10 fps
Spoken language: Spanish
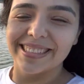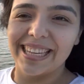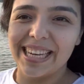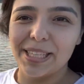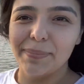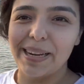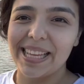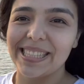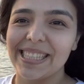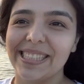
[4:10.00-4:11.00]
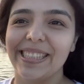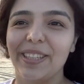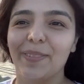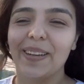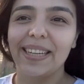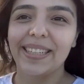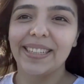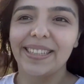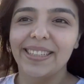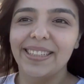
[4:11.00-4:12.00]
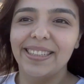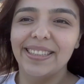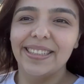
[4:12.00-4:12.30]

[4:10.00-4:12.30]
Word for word: ¿Qué les parece este lugar?